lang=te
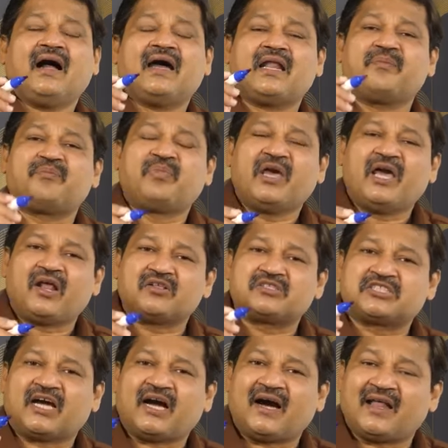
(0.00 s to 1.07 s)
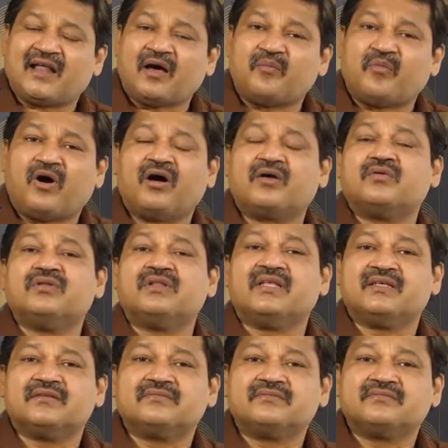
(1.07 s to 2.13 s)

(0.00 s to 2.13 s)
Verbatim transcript: ఆయన పేరు చాలా బాగుంది